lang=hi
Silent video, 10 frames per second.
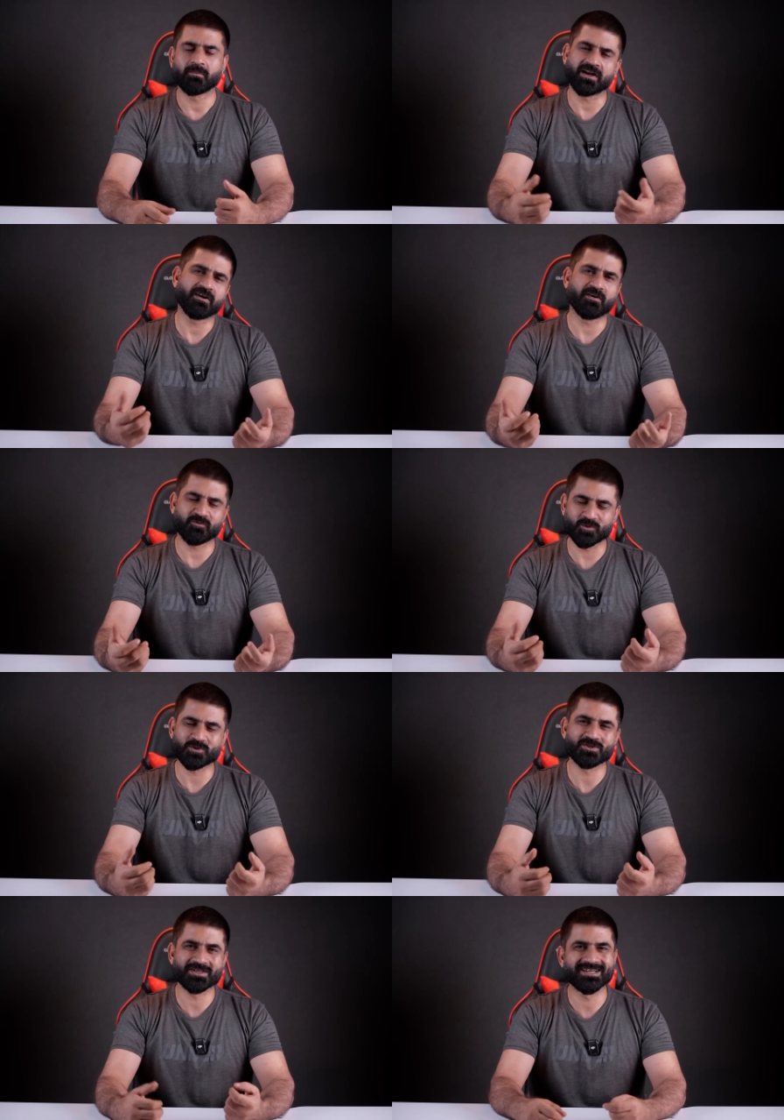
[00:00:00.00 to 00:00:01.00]
बट
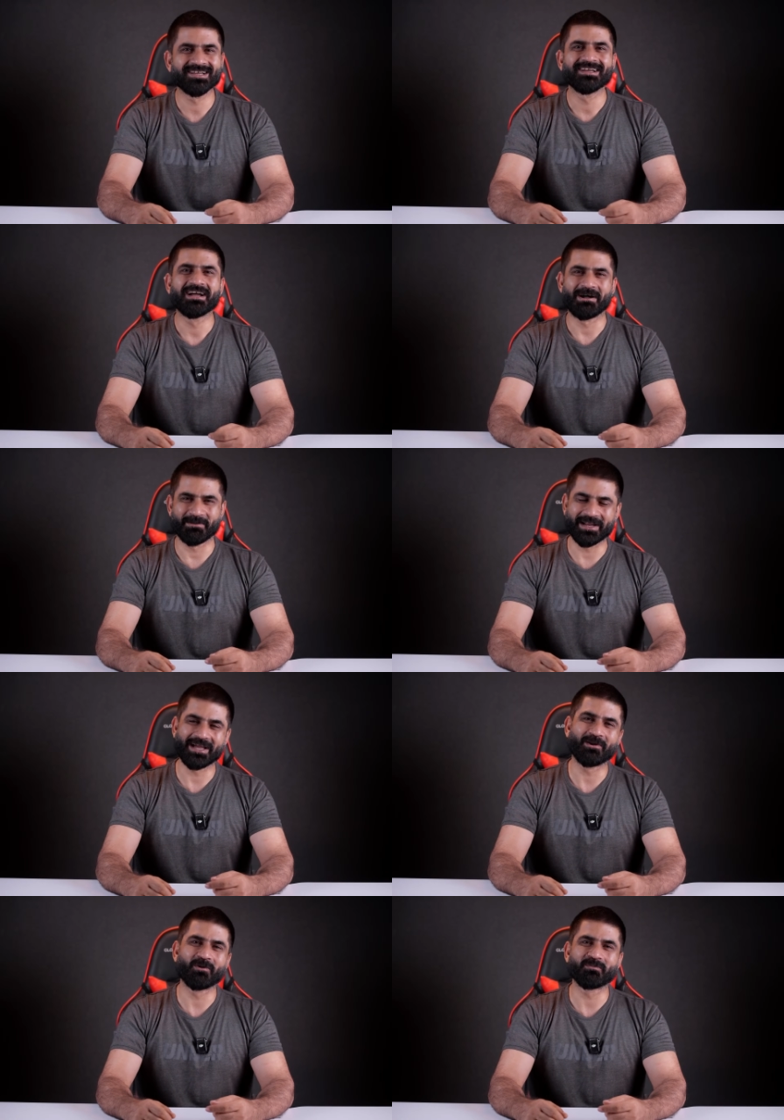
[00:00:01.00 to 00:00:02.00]
अफसोस हमारे
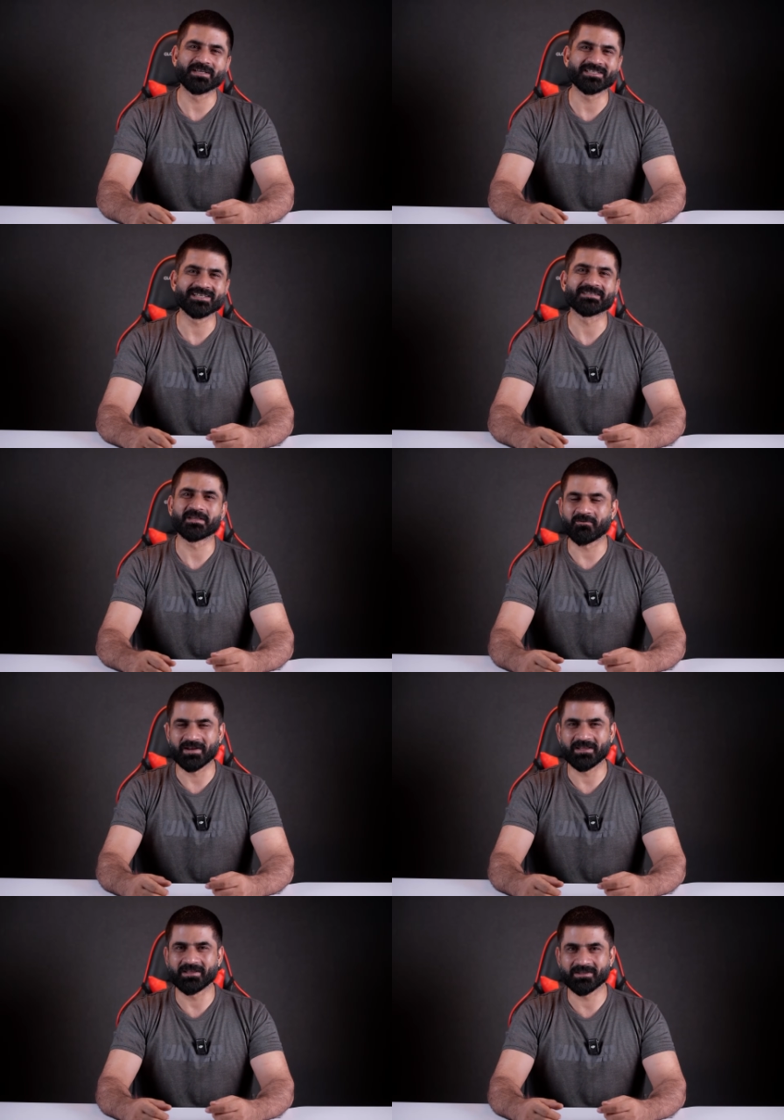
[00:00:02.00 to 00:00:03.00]
यहाँ लोग बीस तीस हज़ार
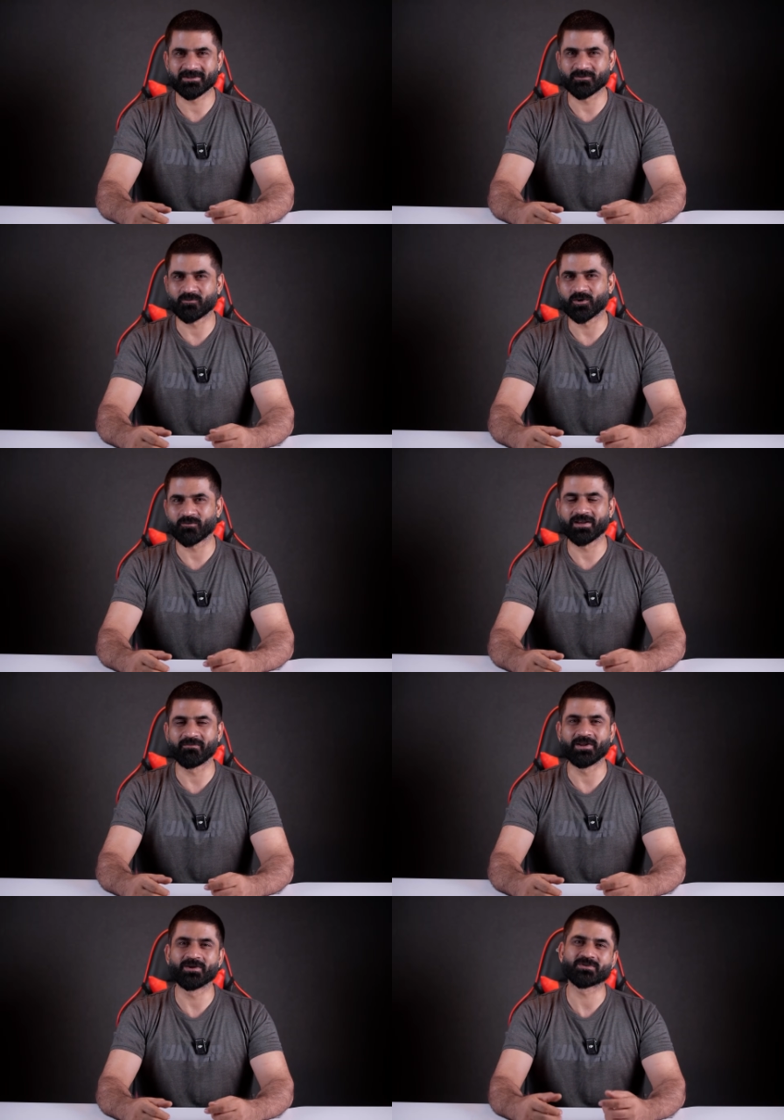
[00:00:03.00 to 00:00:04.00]
वाली जो फ़ोन वाली
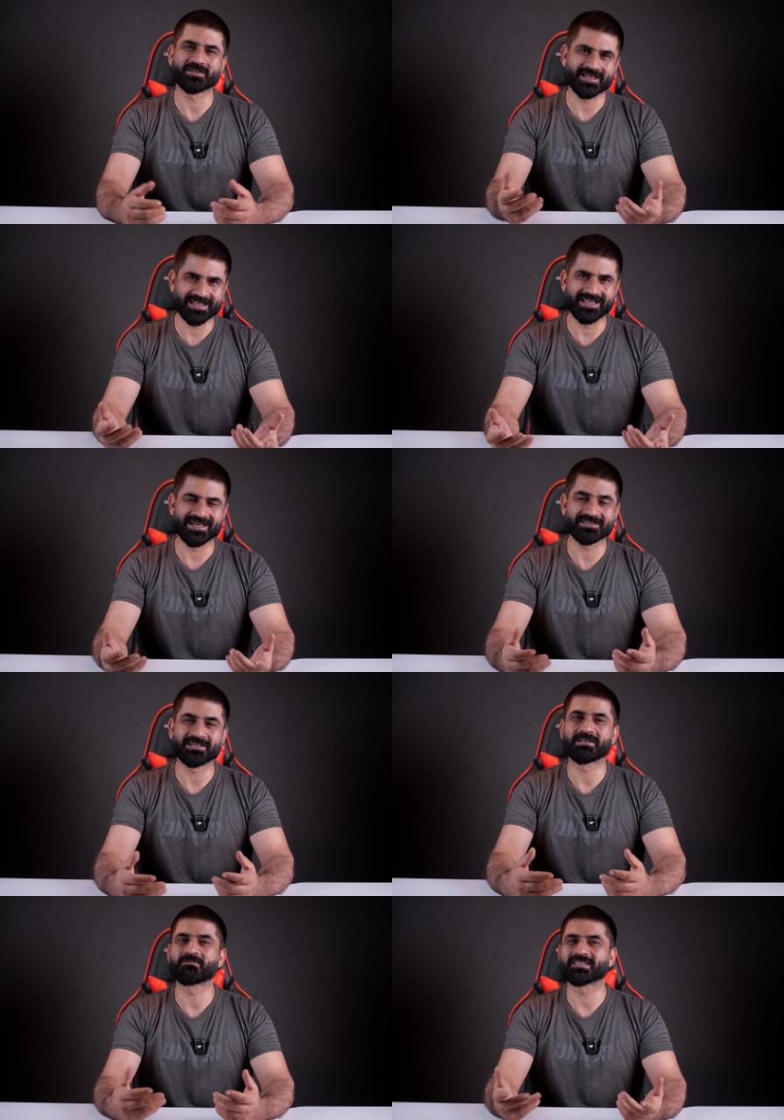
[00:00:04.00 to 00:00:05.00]
वीडियो है उसकी ज़्यादा देखना
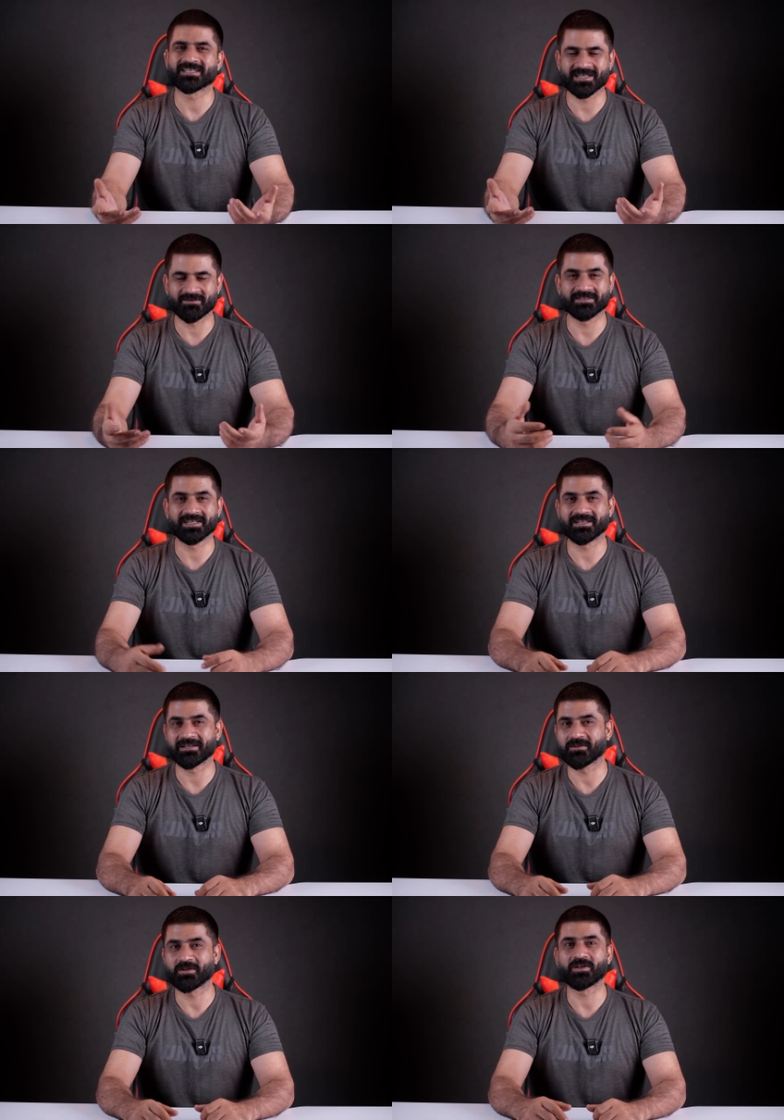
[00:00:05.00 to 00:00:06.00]
चाहते हैं पचास हज़ार वाली ज़्यादा
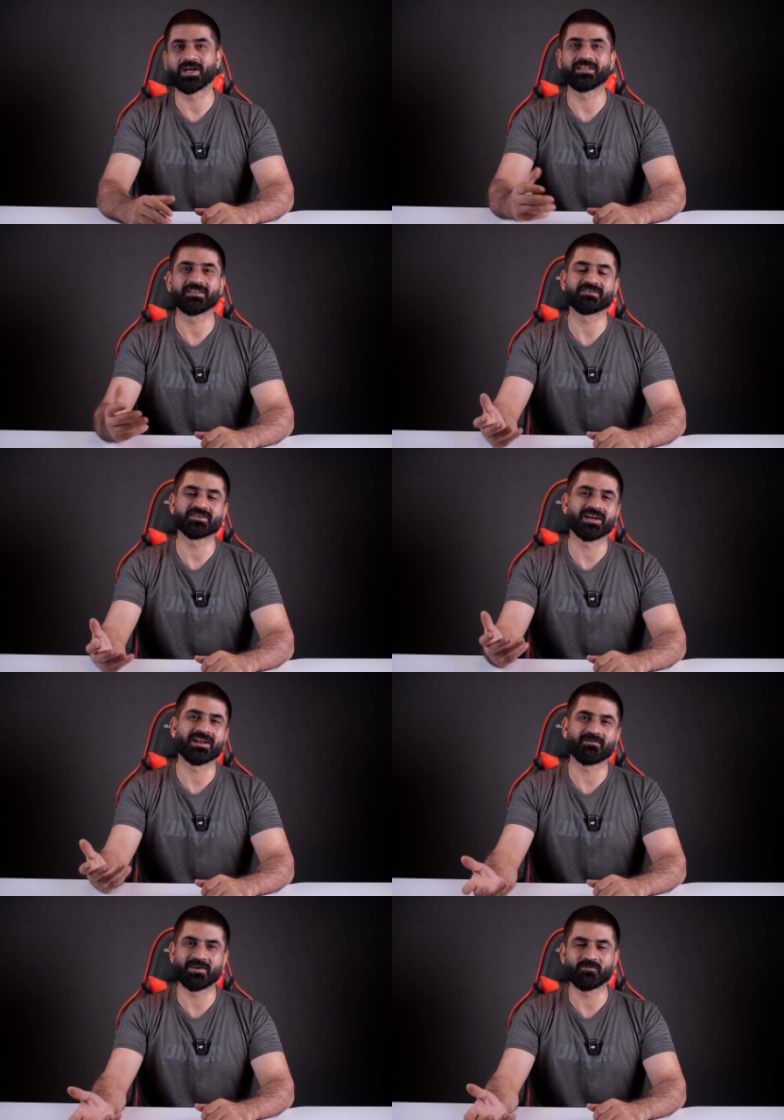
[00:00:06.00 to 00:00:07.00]
देखना चाहते हैं ढाई तीन चार
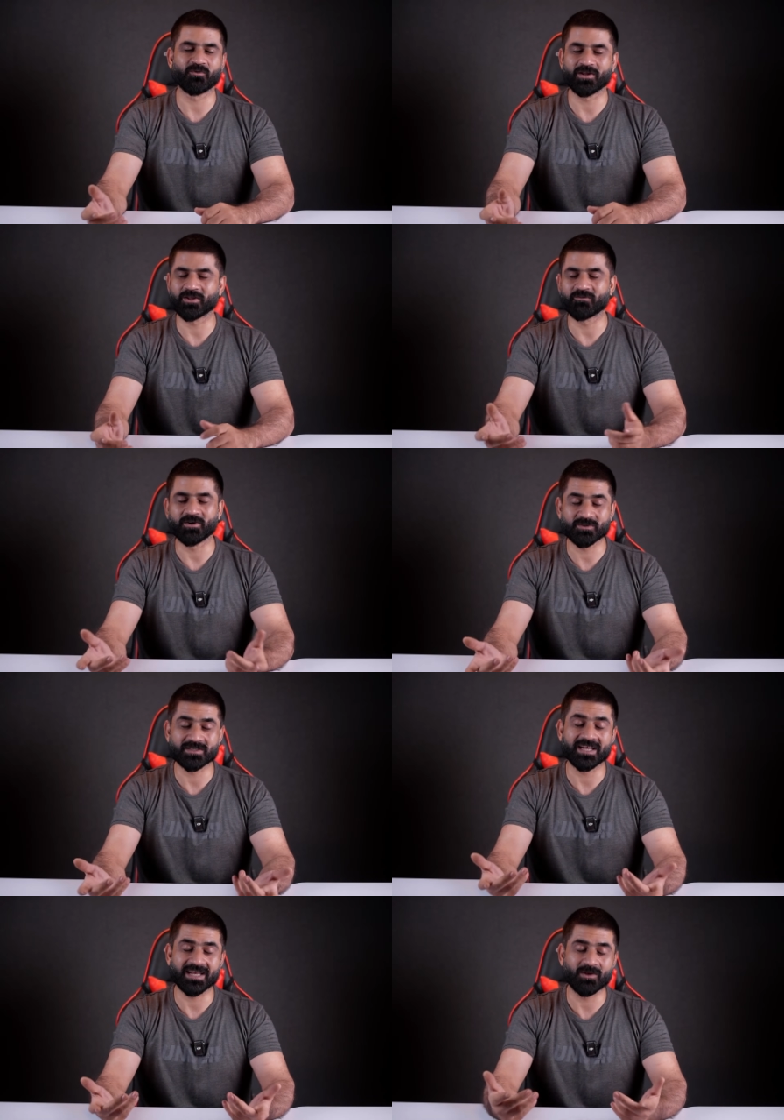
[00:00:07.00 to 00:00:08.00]
लाख वाले फ़ोन की तो वीडियोज़
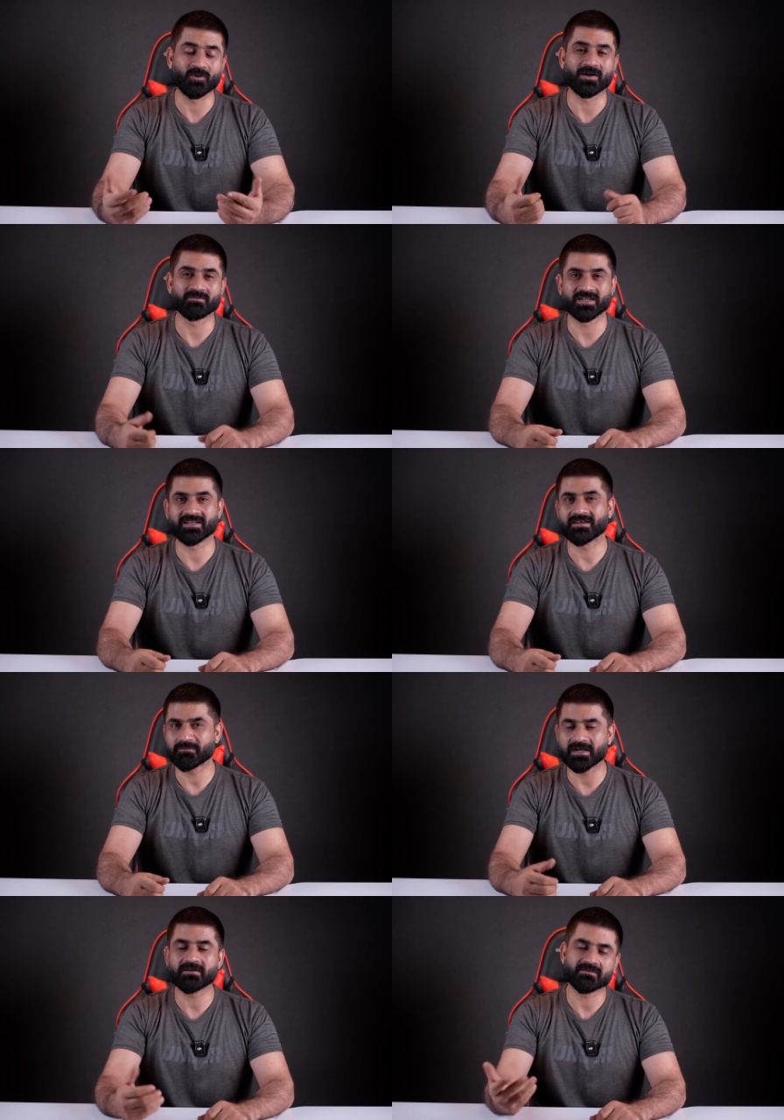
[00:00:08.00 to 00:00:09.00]
देखना ही लोग कम चाहते हैं
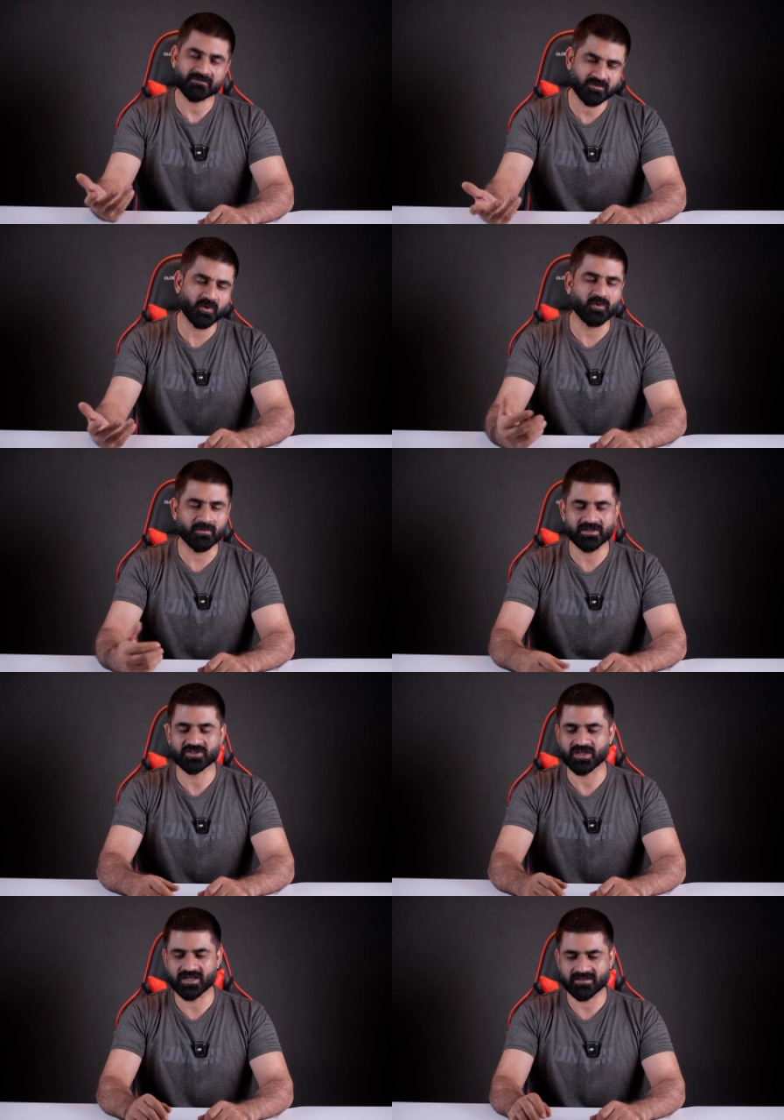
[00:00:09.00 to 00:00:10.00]
बट करूँगा मैं
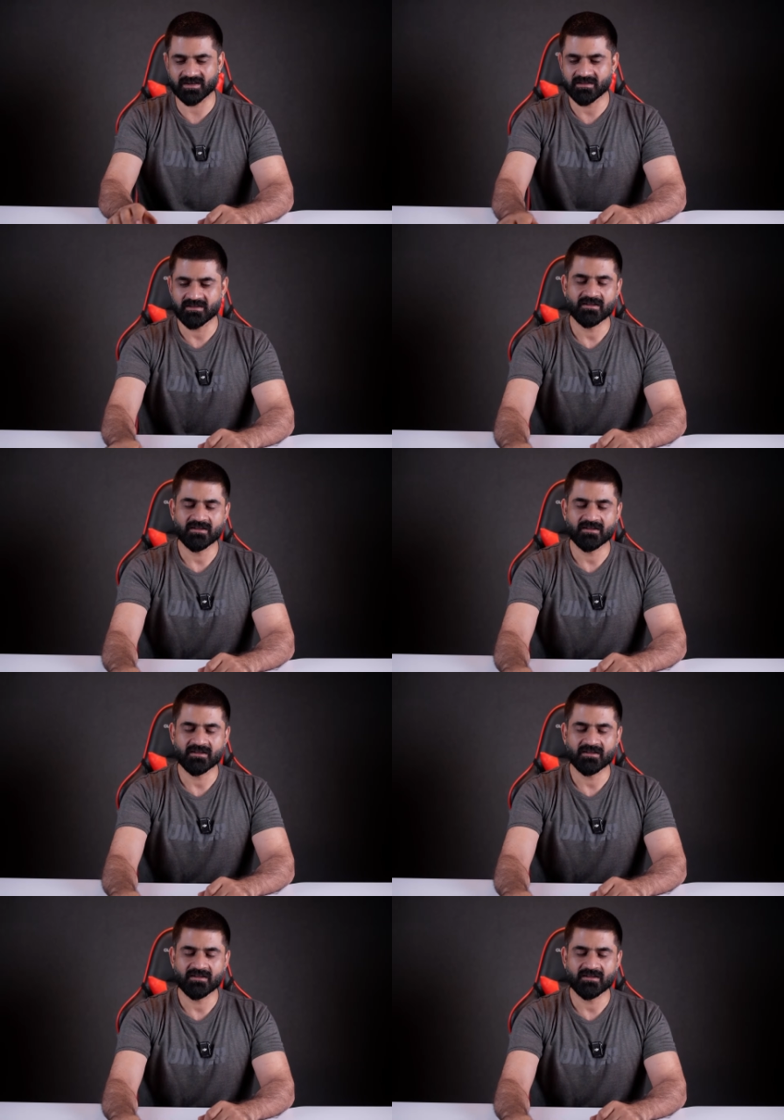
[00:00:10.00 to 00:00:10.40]
इन तला